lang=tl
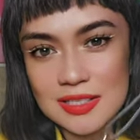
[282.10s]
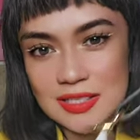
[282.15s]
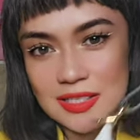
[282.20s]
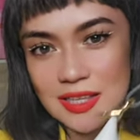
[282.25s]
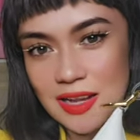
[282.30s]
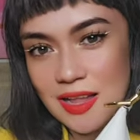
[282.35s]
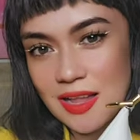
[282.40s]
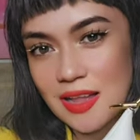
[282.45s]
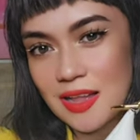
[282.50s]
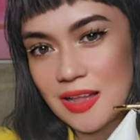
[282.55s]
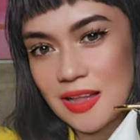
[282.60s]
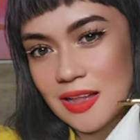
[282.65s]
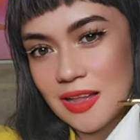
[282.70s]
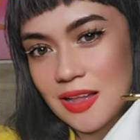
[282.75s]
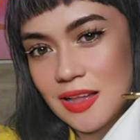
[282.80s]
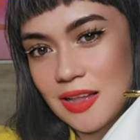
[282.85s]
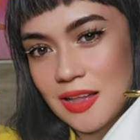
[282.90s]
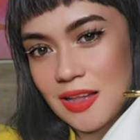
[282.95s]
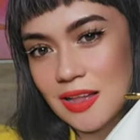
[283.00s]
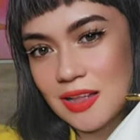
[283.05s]
Tada!
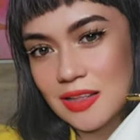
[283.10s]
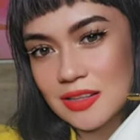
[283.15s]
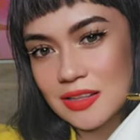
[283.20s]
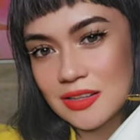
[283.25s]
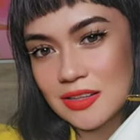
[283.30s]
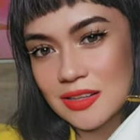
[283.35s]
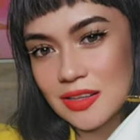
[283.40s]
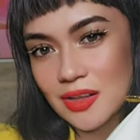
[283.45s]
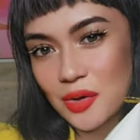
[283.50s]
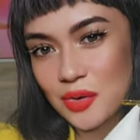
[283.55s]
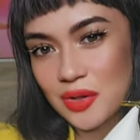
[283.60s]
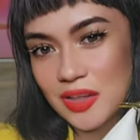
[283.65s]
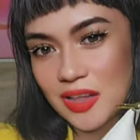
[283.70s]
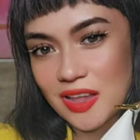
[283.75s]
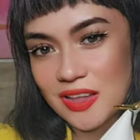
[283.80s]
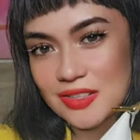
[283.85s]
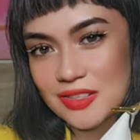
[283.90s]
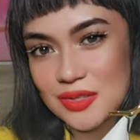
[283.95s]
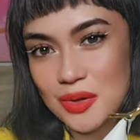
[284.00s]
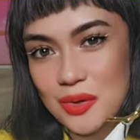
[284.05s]

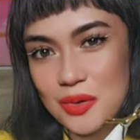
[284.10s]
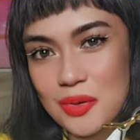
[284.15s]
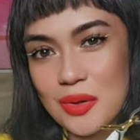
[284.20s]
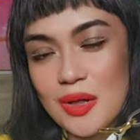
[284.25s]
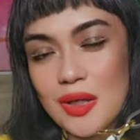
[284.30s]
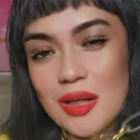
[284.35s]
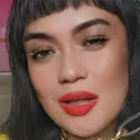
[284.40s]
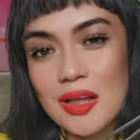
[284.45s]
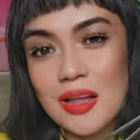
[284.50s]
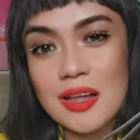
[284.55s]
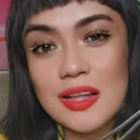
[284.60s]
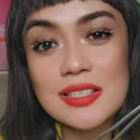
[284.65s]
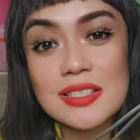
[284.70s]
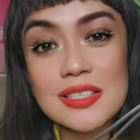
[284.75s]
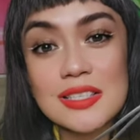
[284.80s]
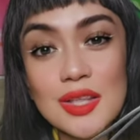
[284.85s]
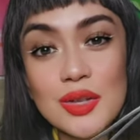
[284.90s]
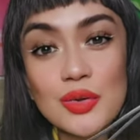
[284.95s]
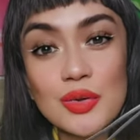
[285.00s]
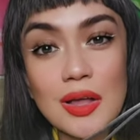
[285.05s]
Okay, so,
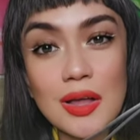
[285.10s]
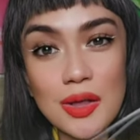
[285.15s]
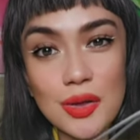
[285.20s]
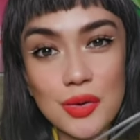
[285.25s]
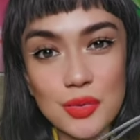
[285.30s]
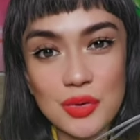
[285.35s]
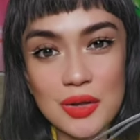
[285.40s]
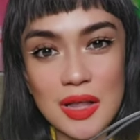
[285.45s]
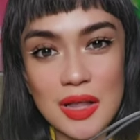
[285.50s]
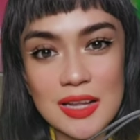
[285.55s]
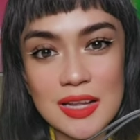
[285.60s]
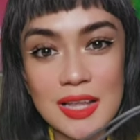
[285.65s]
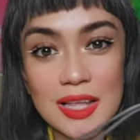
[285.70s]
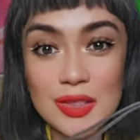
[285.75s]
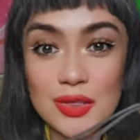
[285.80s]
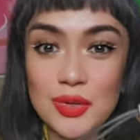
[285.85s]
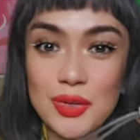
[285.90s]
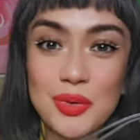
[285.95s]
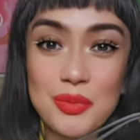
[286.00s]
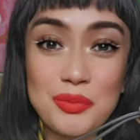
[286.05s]
sino nakahula na
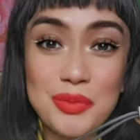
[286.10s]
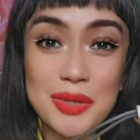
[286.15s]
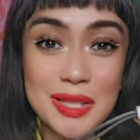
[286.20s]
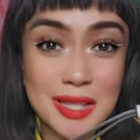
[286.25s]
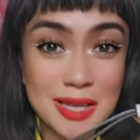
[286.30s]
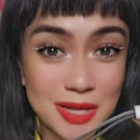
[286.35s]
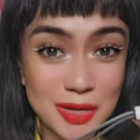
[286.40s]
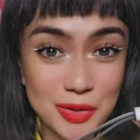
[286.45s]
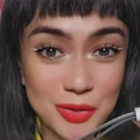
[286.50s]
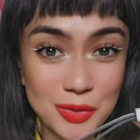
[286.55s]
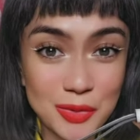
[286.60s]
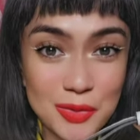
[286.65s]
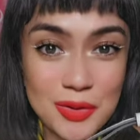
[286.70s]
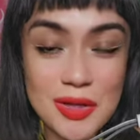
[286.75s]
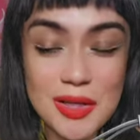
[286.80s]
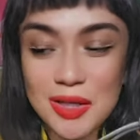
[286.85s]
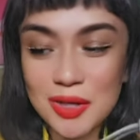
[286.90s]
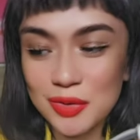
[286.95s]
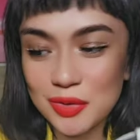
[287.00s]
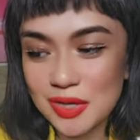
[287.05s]
ito yung pinili ko?
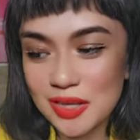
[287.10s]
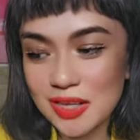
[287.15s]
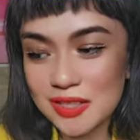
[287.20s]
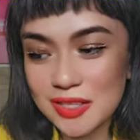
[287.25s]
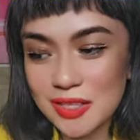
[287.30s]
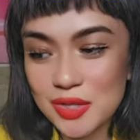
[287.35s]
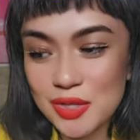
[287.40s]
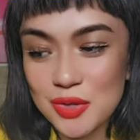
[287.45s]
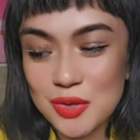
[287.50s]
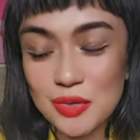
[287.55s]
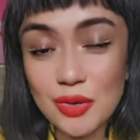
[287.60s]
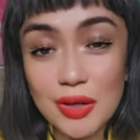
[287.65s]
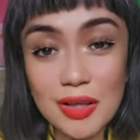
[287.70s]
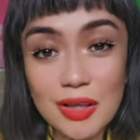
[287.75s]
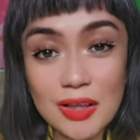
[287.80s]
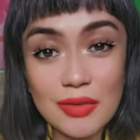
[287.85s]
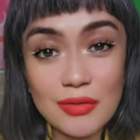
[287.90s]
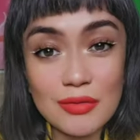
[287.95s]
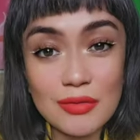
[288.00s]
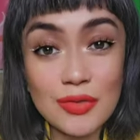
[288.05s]
Kung nakita niyo yung
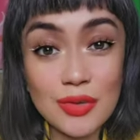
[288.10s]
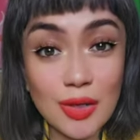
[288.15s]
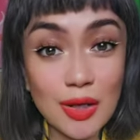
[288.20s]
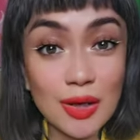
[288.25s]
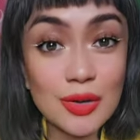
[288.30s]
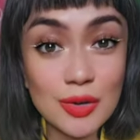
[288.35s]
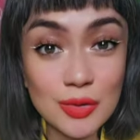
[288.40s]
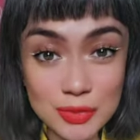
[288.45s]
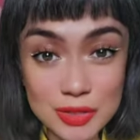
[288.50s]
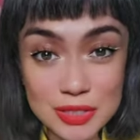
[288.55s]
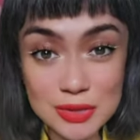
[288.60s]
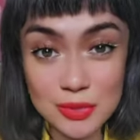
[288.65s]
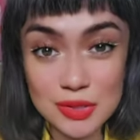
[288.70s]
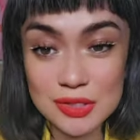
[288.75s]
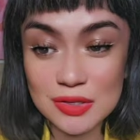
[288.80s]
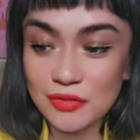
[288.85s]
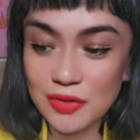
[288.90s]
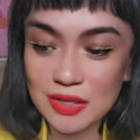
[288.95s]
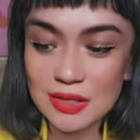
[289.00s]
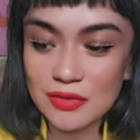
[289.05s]
vlog ko mismo
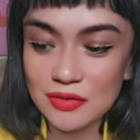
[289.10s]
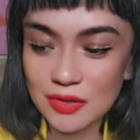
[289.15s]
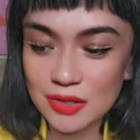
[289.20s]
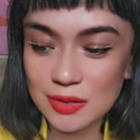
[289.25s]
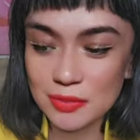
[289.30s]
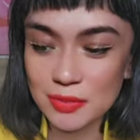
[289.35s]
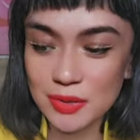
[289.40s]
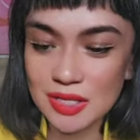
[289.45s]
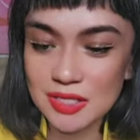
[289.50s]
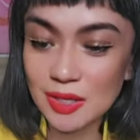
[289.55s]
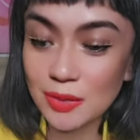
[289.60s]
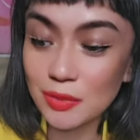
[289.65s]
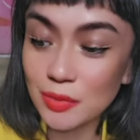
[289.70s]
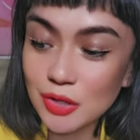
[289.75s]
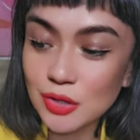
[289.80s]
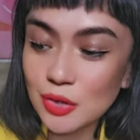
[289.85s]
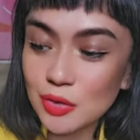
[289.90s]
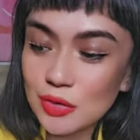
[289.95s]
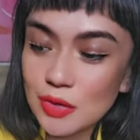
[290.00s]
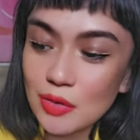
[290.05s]
sa Fendi Philippines, I'm
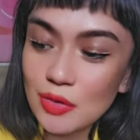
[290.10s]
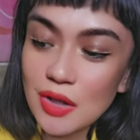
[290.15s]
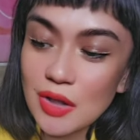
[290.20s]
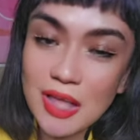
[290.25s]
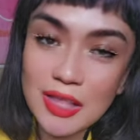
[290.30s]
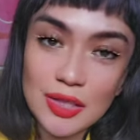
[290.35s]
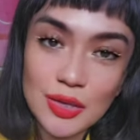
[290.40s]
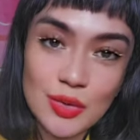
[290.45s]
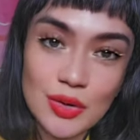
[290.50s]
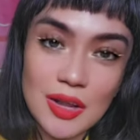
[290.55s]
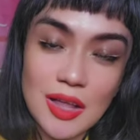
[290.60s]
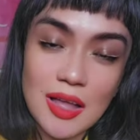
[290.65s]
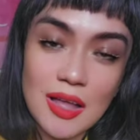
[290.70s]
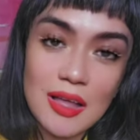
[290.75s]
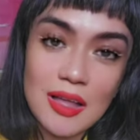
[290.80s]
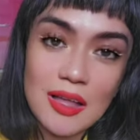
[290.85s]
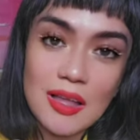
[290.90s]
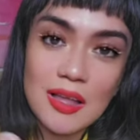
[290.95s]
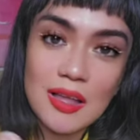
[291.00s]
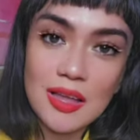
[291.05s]
not sure kung nahulaan nyo na
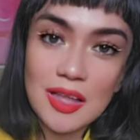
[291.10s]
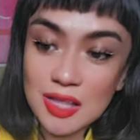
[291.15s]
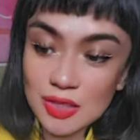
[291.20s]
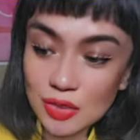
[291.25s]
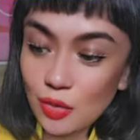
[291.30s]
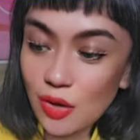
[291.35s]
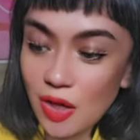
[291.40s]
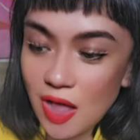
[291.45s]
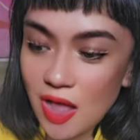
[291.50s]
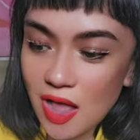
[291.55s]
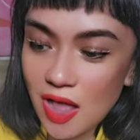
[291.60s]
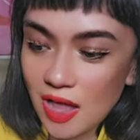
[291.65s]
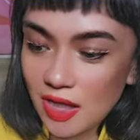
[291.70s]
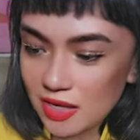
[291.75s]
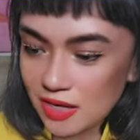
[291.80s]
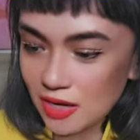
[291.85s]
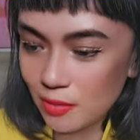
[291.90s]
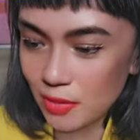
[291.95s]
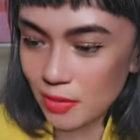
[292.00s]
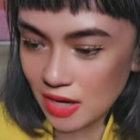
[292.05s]
ito nga ang
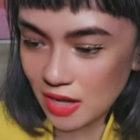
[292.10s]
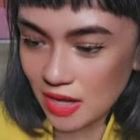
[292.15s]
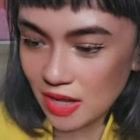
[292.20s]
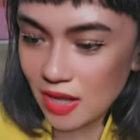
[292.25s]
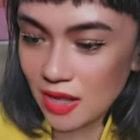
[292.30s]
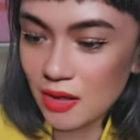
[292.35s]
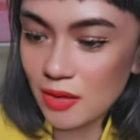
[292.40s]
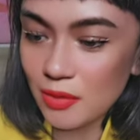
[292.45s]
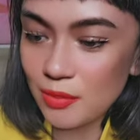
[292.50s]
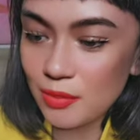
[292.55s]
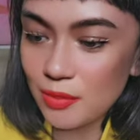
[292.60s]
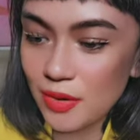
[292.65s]
aking nabili.